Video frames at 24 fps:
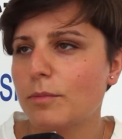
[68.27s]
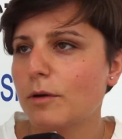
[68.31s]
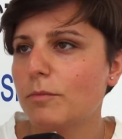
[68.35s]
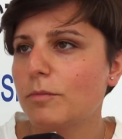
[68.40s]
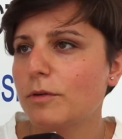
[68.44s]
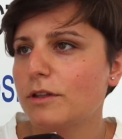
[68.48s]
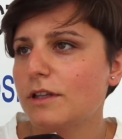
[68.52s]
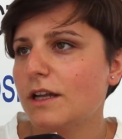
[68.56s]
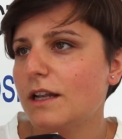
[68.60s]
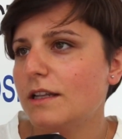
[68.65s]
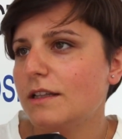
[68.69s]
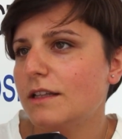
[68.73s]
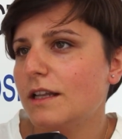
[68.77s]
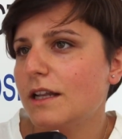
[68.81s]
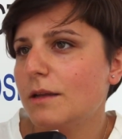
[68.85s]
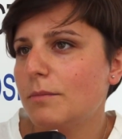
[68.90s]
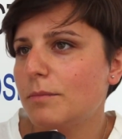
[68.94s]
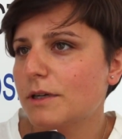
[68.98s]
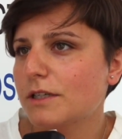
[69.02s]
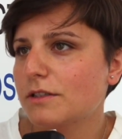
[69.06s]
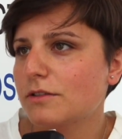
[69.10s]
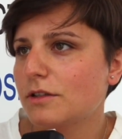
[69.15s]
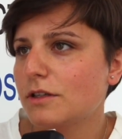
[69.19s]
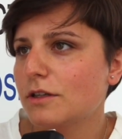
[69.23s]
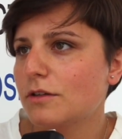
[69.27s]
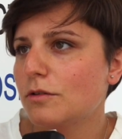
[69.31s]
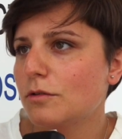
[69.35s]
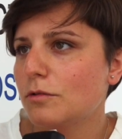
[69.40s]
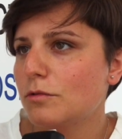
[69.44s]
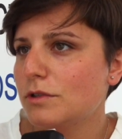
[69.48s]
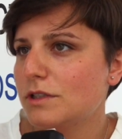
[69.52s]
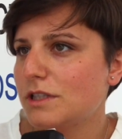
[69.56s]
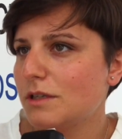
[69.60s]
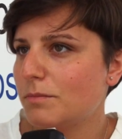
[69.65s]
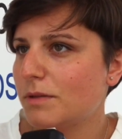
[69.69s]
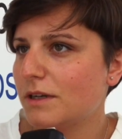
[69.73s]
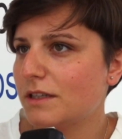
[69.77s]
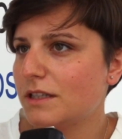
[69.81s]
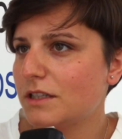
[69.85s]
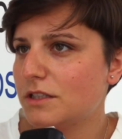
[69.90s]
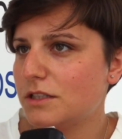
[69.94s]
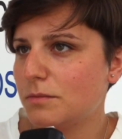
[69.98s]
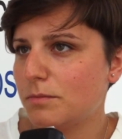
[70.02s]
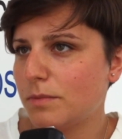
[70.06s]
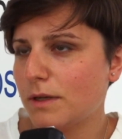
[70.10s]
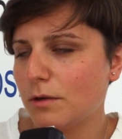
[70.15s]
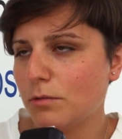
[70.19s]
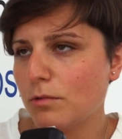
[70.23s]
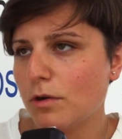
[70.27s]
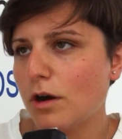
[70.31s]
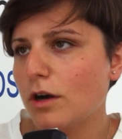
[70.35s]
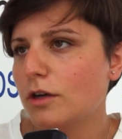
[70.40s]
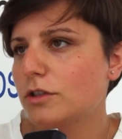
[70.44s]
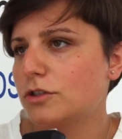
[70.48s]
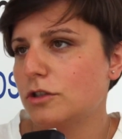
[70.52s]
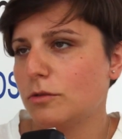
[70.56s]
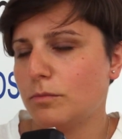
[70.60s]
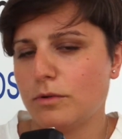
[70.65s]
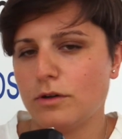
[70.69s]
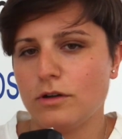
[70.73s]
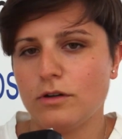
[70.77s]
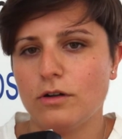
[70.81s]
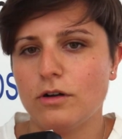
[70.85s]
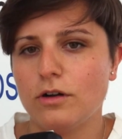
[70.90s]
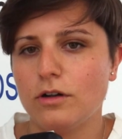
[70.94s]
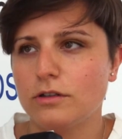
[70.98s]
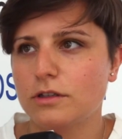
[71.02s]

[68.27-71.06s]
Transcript: proprio da, dalle persone con cui si partecipa al workshop,